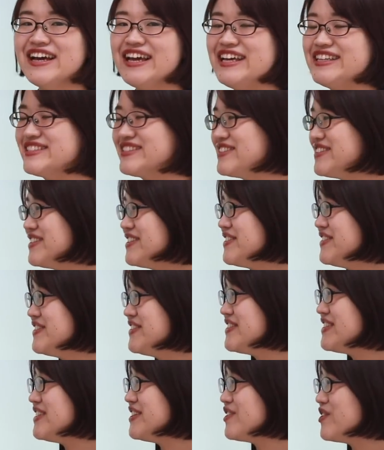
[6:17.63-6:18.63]
えそういうふ
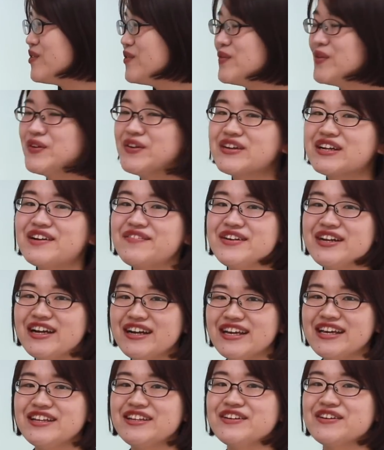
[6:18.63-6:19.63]
うに思い浮かべ
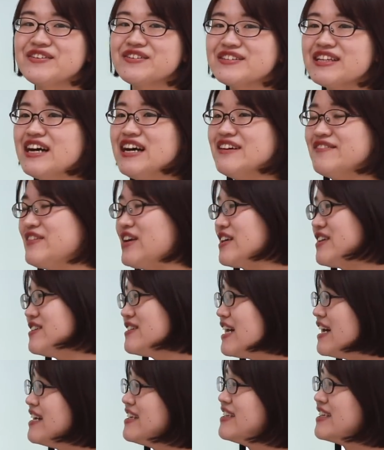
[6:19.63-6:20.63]
られるような、まあ、
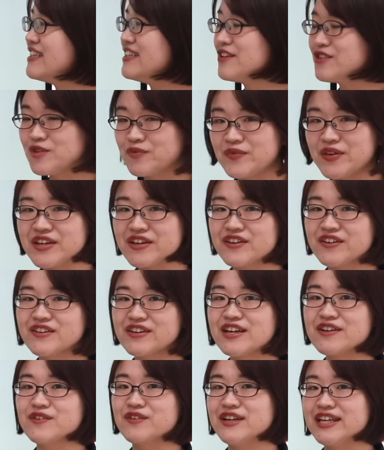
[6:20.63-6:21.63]
具体的な
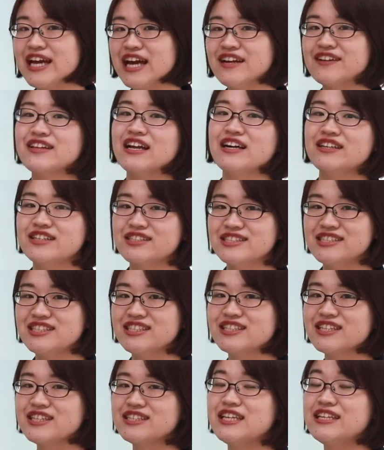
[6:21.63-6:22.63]
トピック結構リアルな
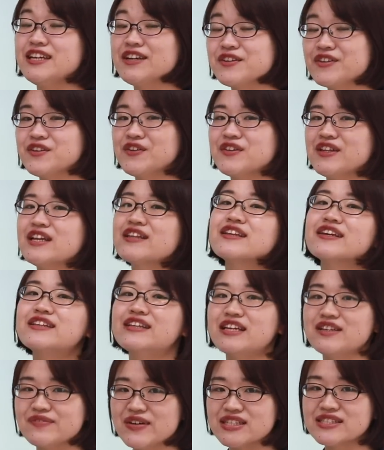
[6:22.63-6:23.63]
話が出てくるようになって
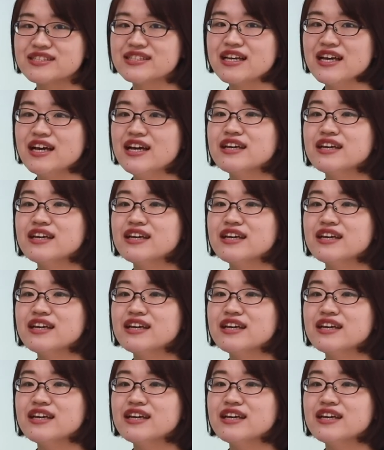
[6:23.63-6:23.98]
きています